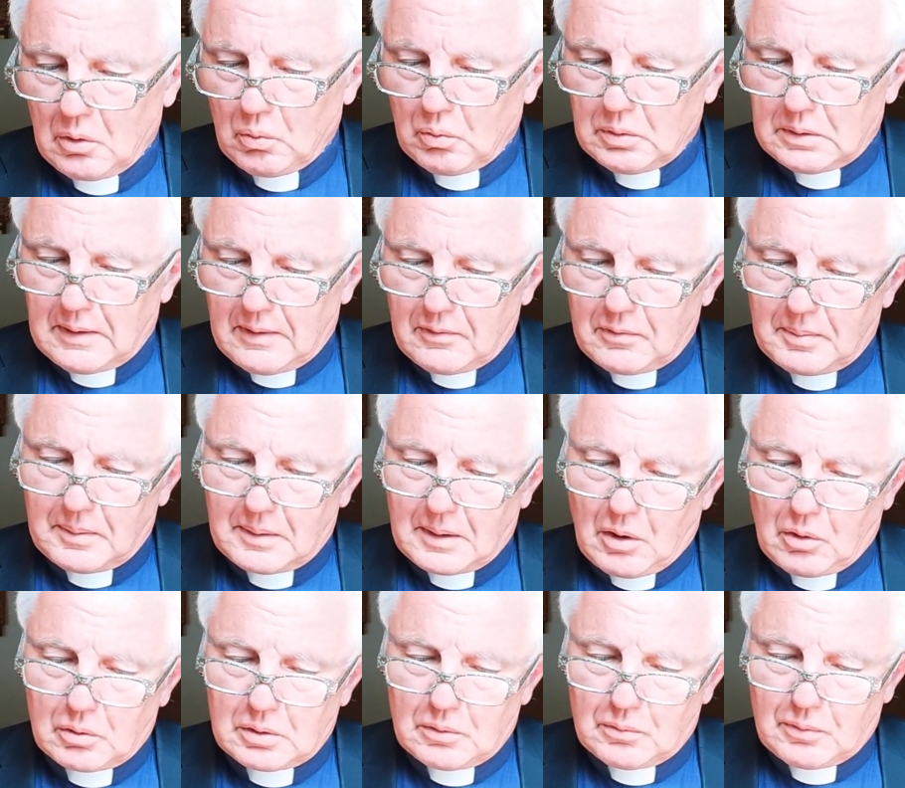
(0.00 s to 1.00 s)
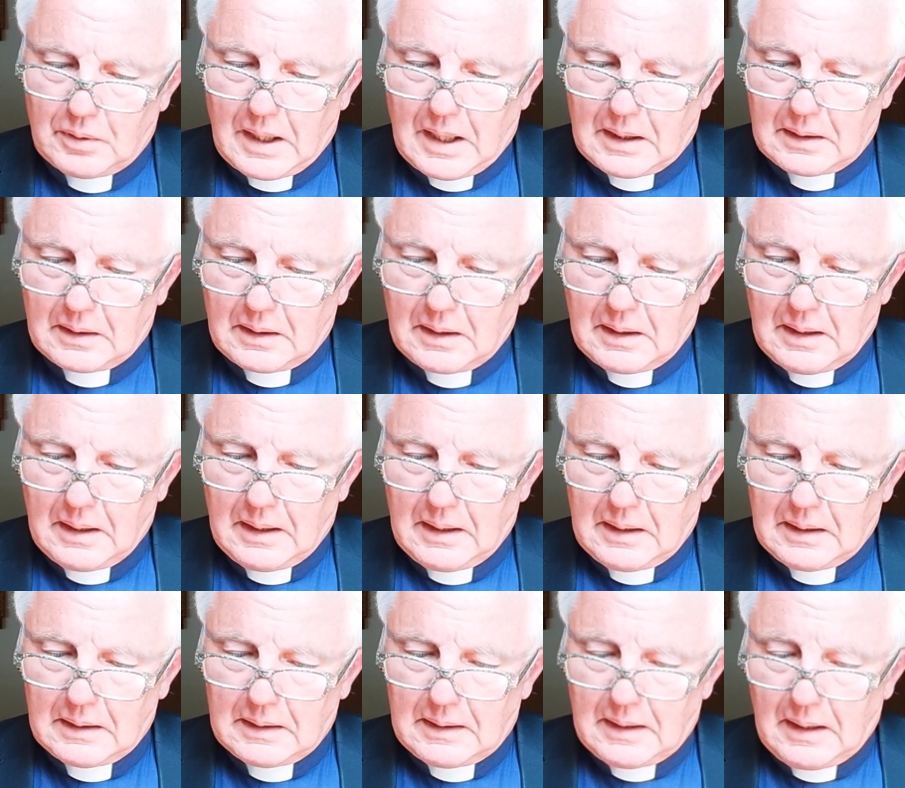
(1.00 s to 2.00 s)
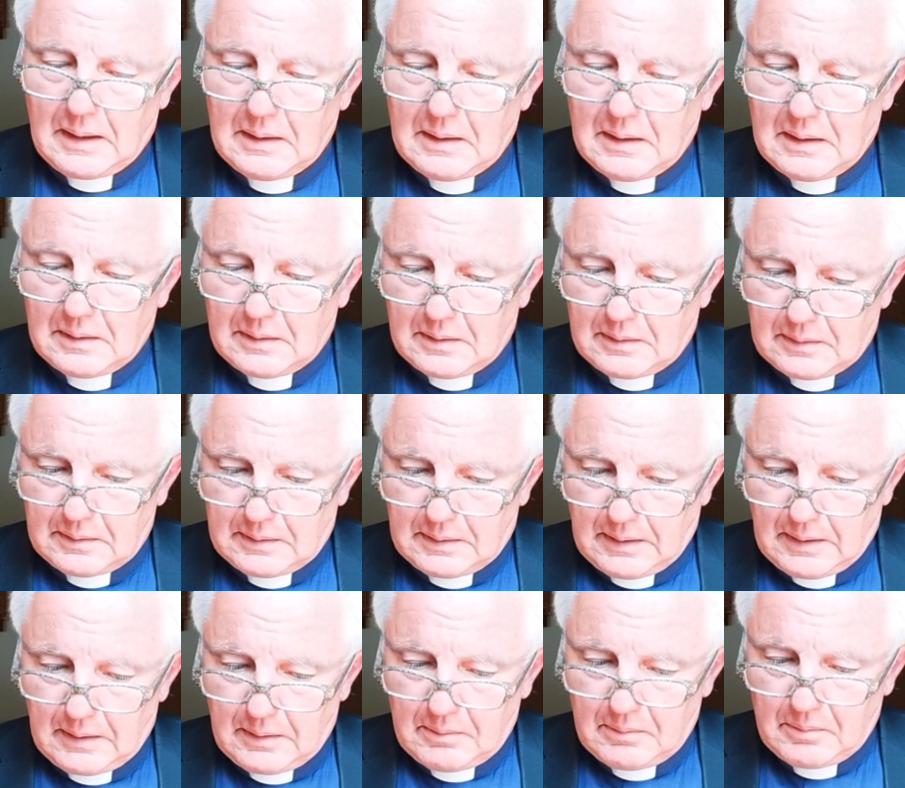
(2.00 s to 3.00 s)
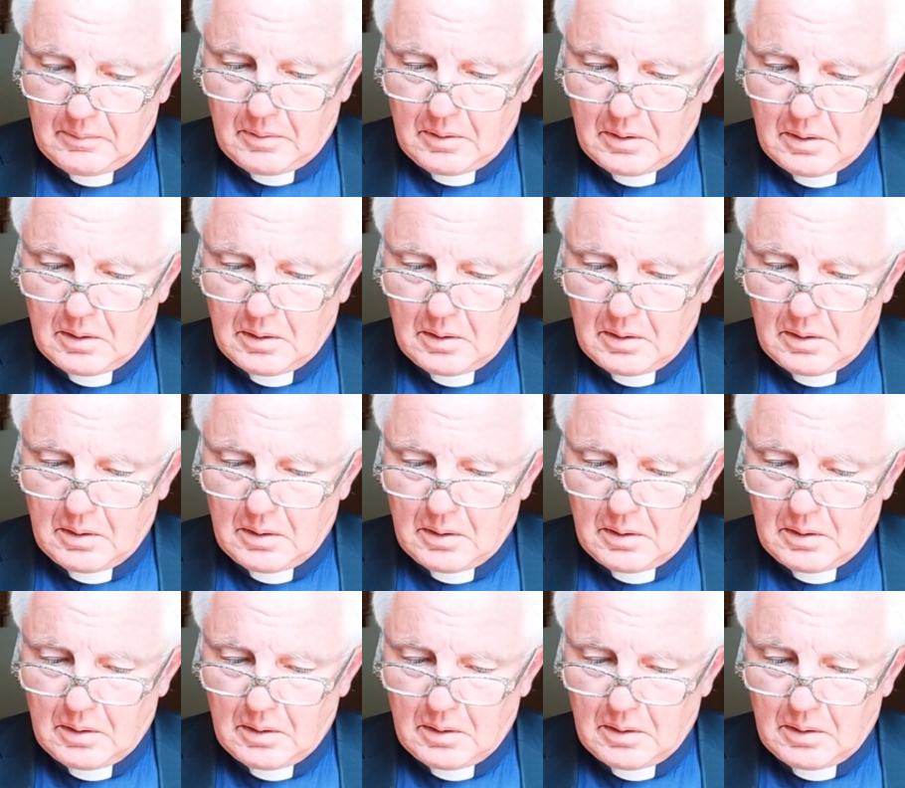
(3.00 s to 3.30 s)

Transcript: Und deswegen auch die Frage, kenne ich den,